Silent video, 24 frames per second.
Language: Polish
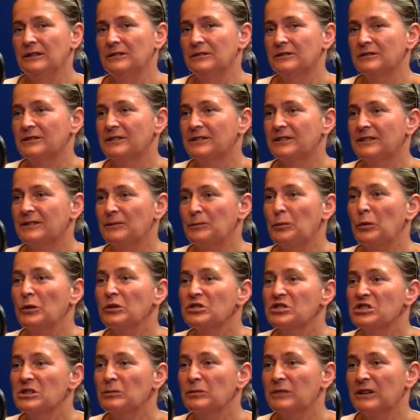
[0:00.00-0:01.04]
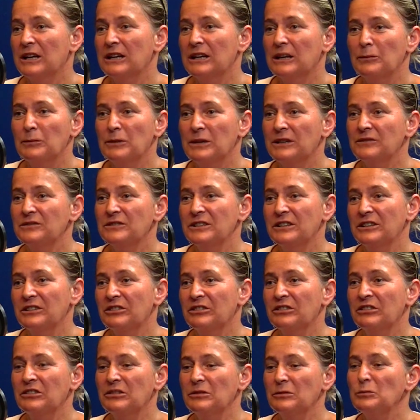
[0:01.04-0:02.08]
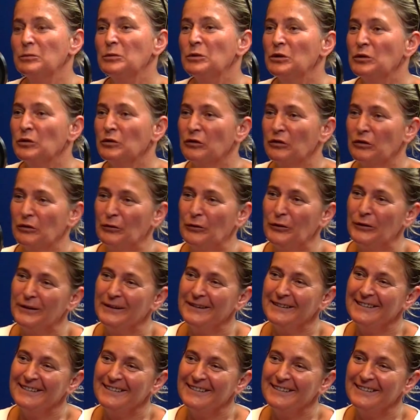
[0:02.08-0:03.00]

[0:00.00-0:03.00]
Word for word: No, tych potrzeb tak naprawdę jest mnóstwo